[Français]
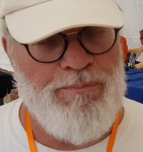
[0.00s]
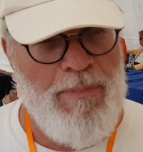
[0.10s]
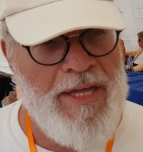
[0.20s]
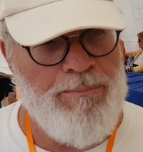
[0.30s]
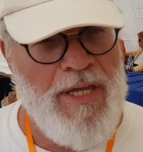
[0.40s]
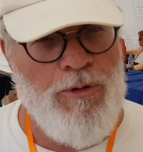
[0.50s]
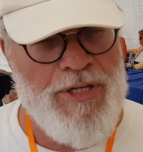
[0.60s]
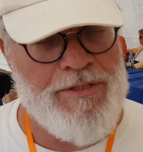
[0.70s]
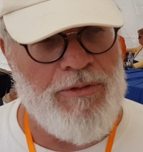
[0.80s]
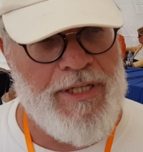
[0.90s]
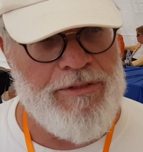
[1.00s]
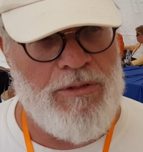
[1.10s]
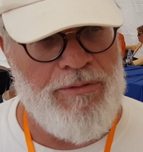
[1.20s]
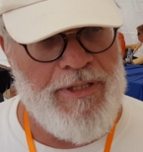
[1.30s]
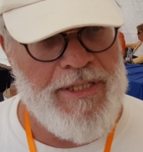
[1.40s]
mai
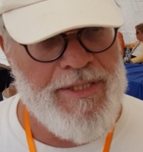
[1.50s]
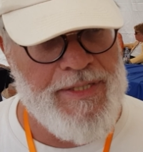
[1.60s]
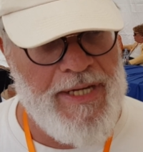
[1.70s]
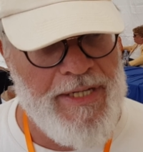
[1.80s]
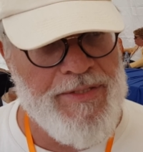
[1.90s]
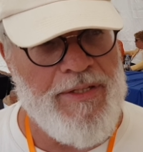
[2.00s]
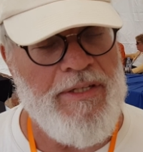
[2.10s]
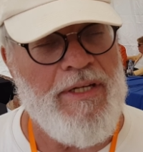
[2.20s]
1896